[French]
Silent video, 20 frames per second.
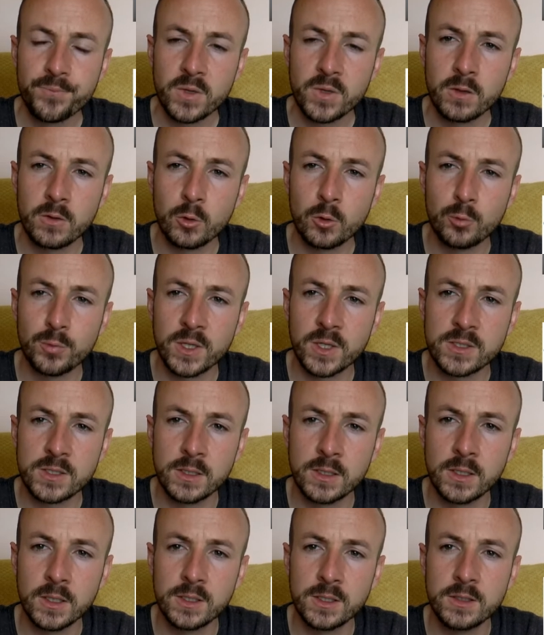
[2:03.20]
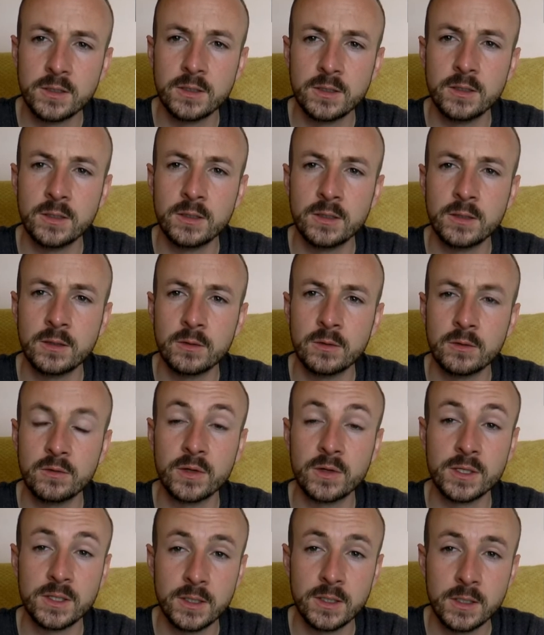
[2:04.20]
Rupert Sheldrake qui, était,
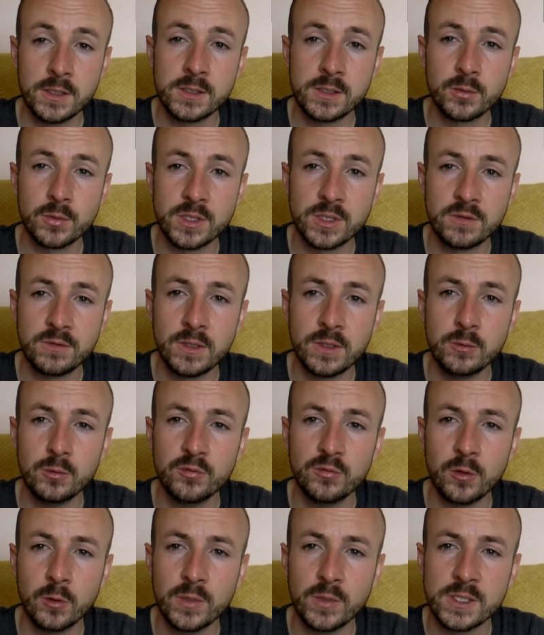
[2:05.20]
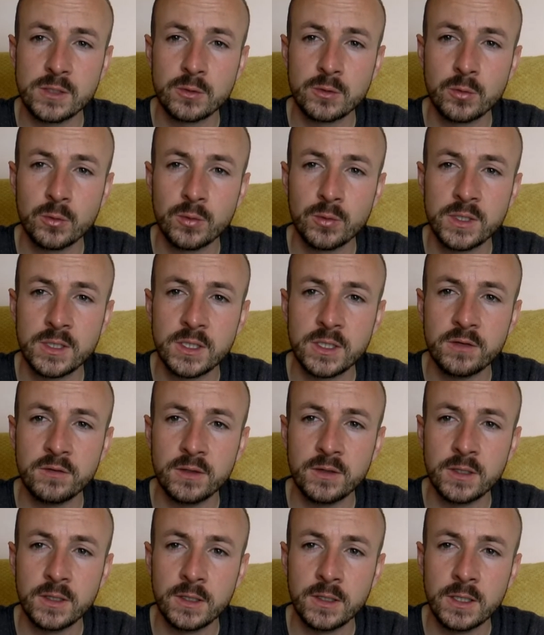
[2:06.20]
enfin, qui est scientifique de formation, qui
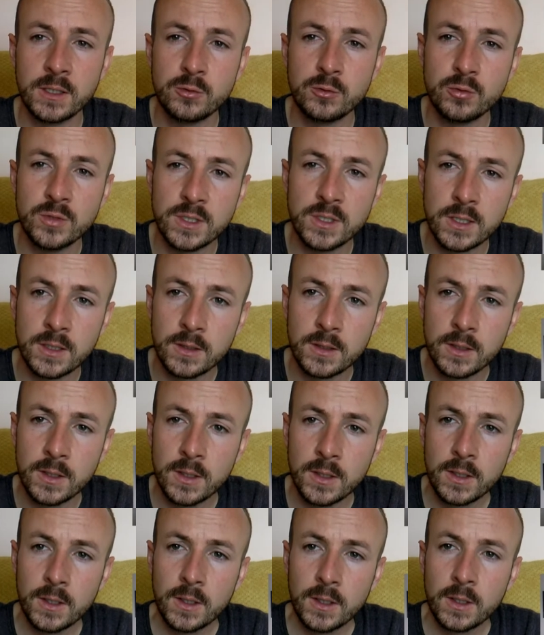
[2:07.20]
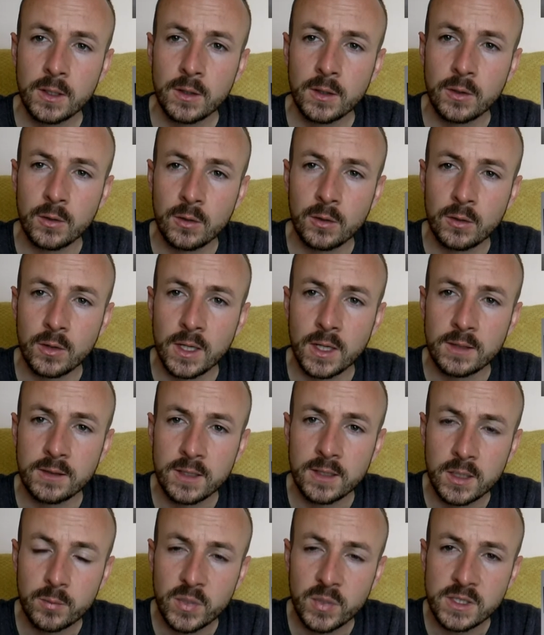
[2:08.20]
avait étudié euh, la
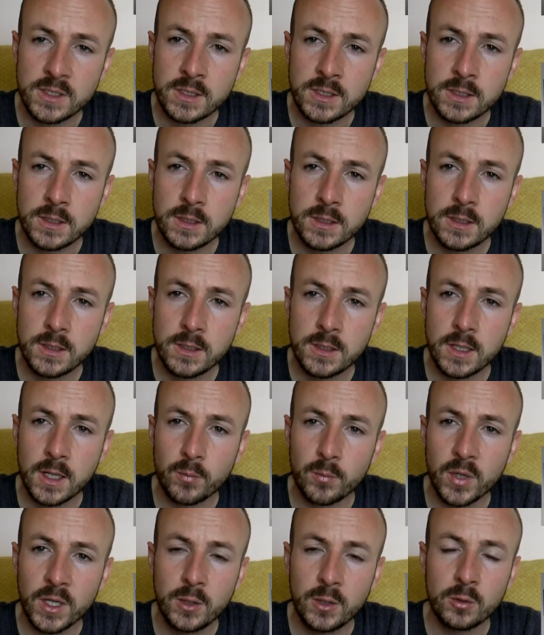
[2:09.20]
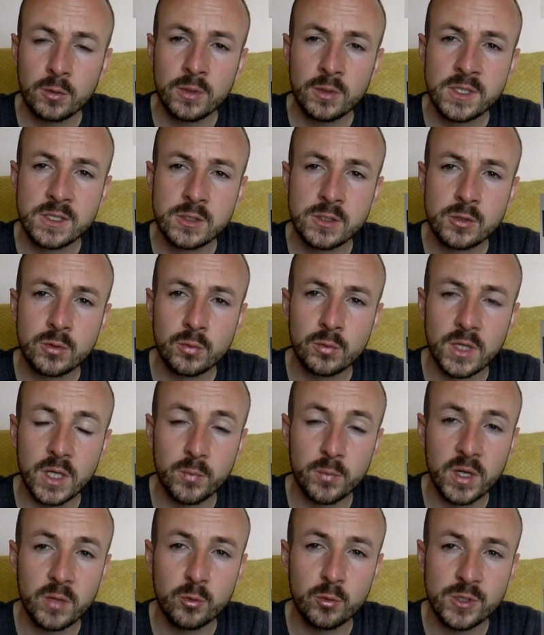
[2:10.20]
télépathie, la précognition et la
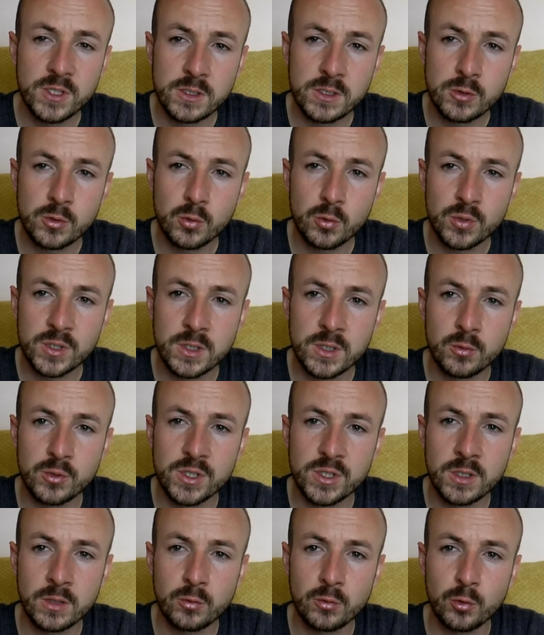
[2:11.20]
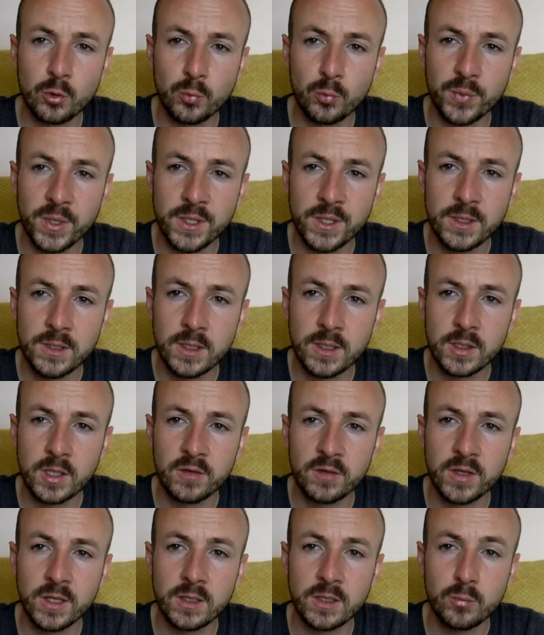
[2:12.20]
prémonition chez le chien de compagnie à
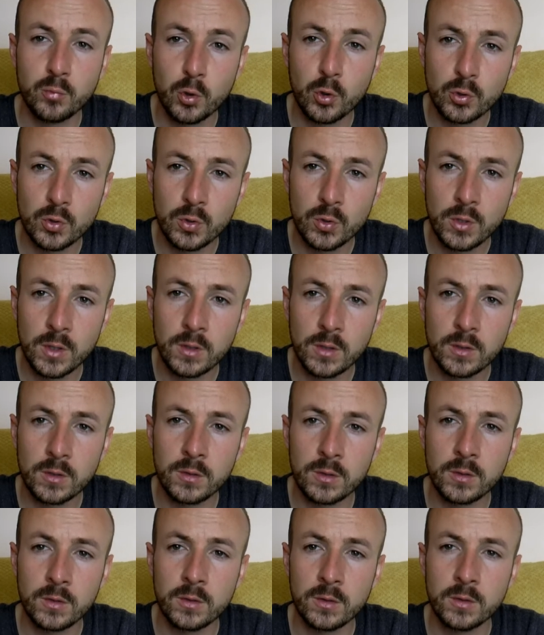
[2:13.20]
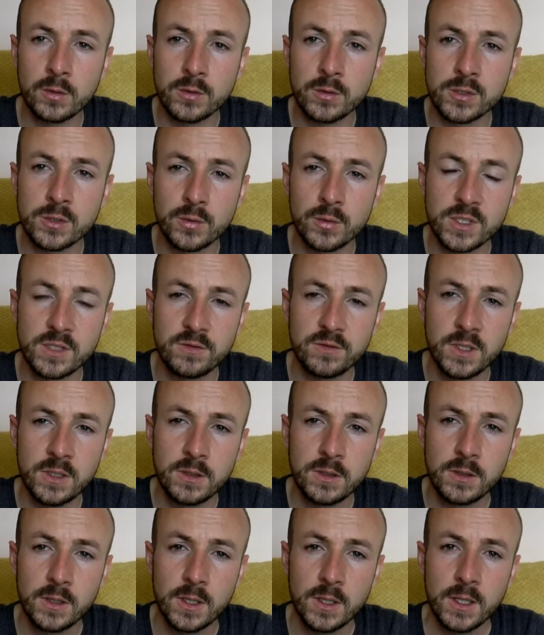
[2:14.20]
travers des protocoles euh,
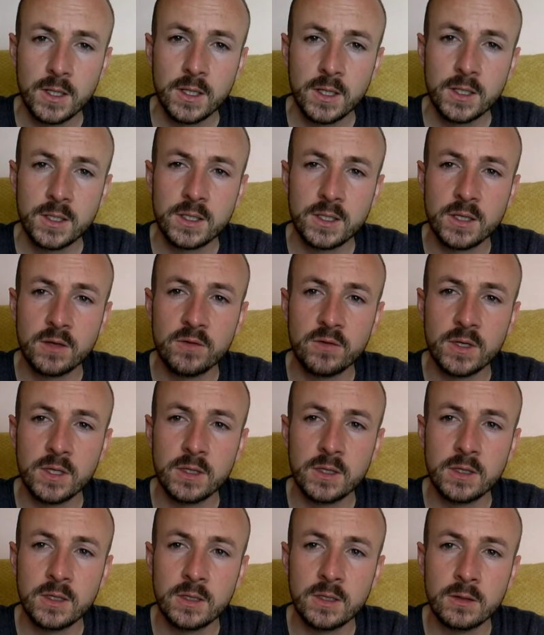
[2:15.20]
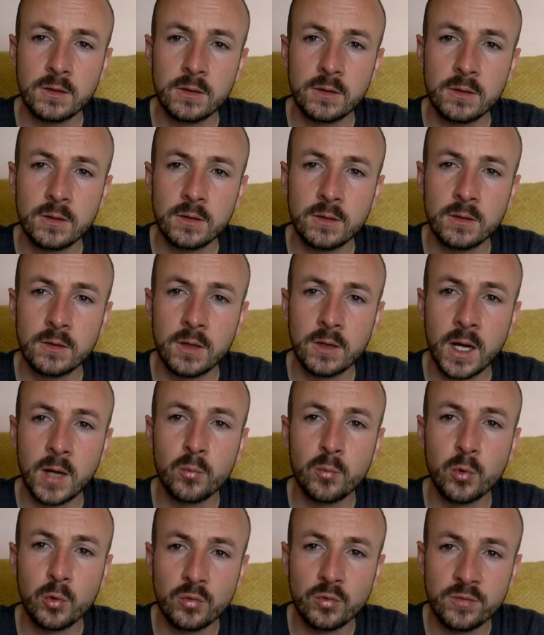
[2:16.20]
scientifiques qui avaient été euh,
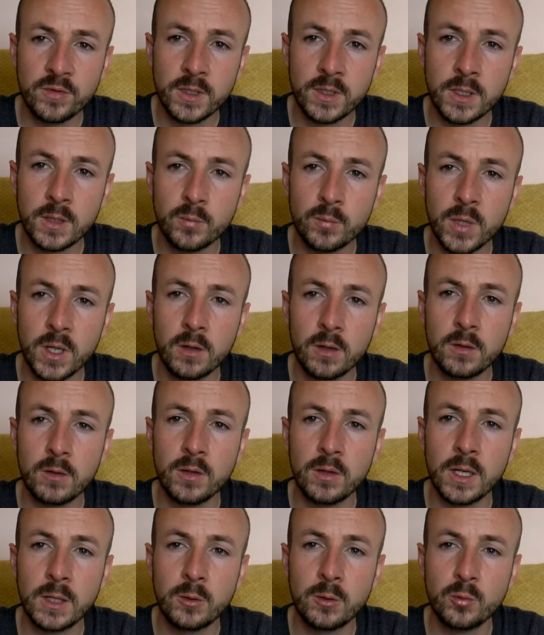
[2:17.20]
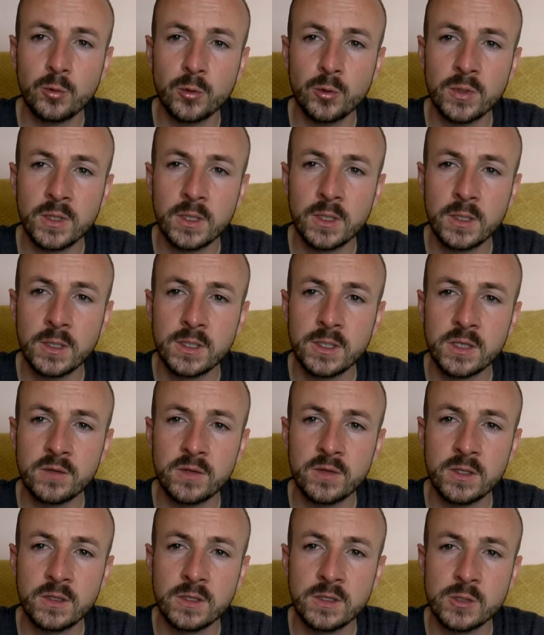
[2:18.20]
approuvés par la communauté, qui avaient
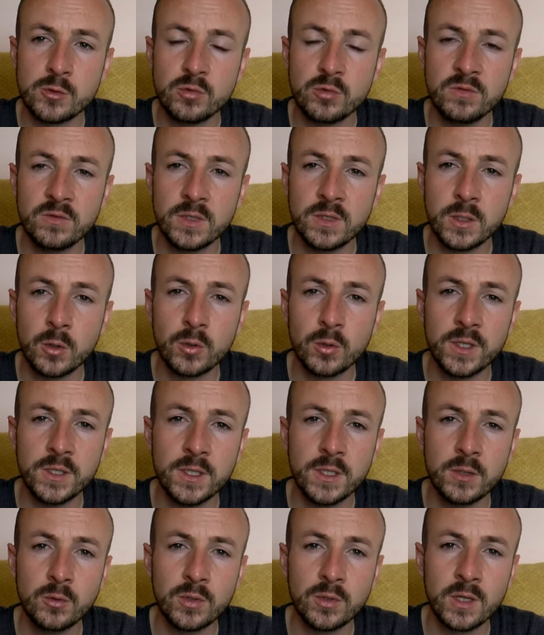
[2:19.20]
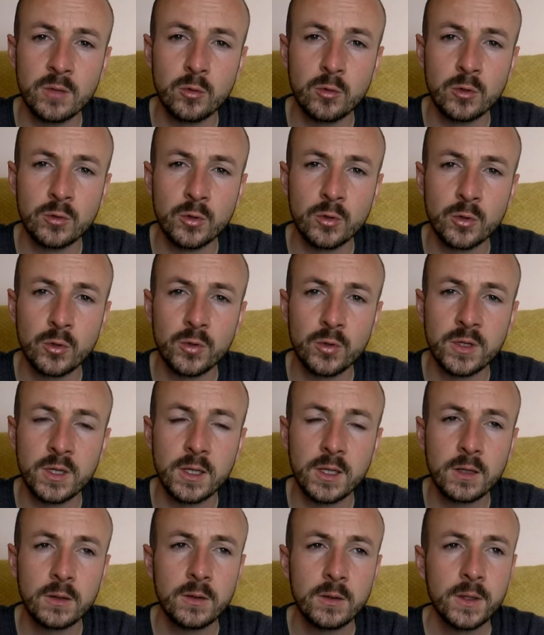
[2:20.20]
été suivis et relayés notamment en
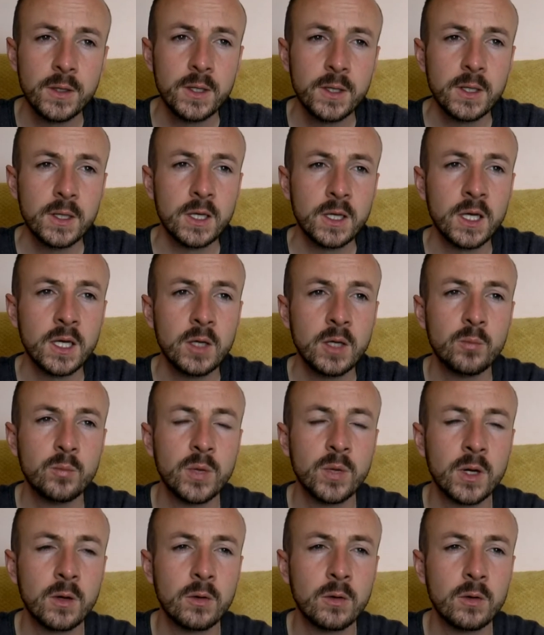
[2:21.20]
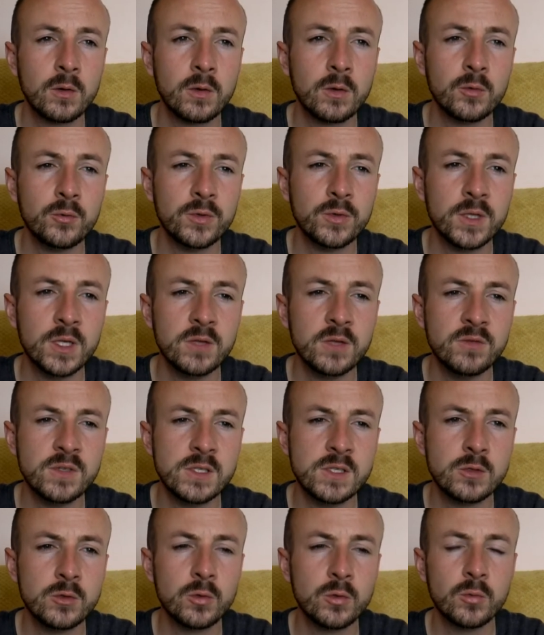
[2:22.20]
Angleterre et par une
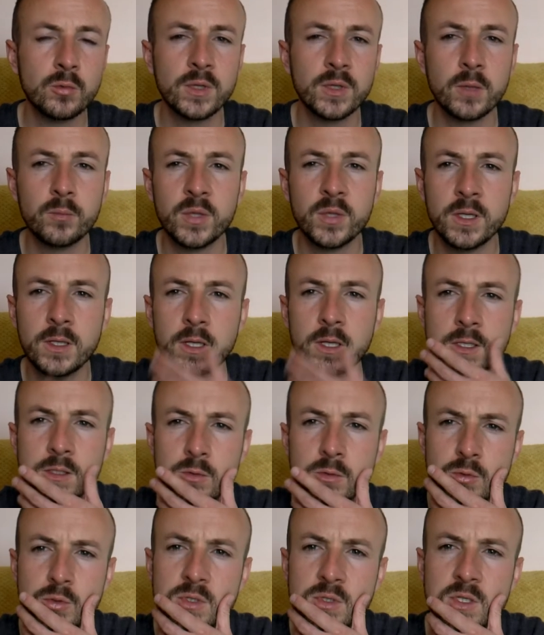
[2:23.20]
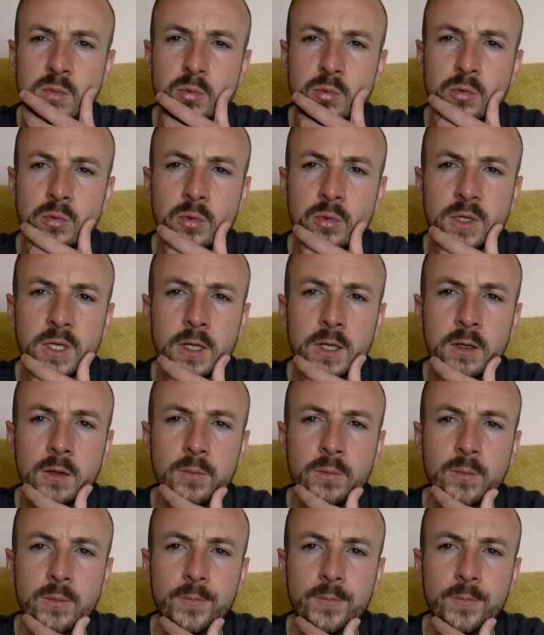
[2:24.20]
télévision d'un pays de l'Est, je ne sais plus lequel.